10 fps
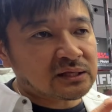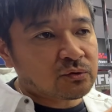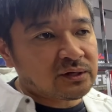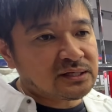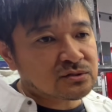
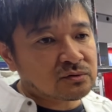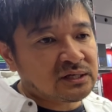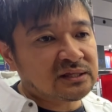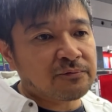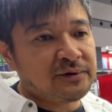時にその
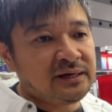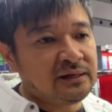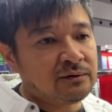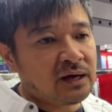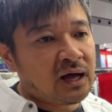切った
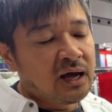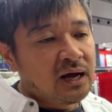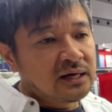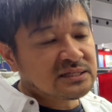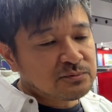フィーリングが
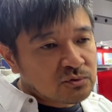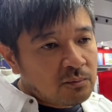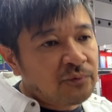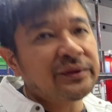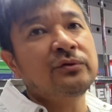自分の
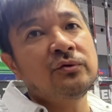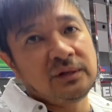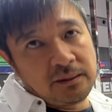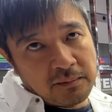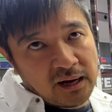思った通り
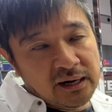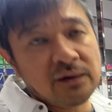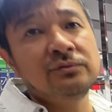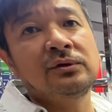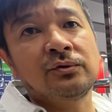に曲がれ
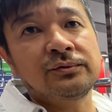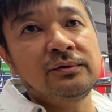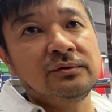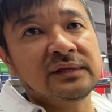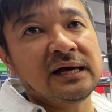るってこと
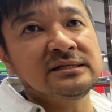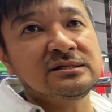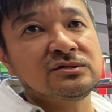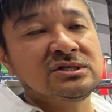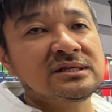を大
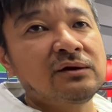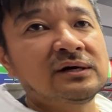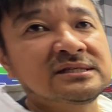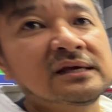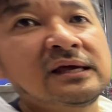切にしたの
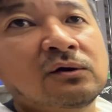が設計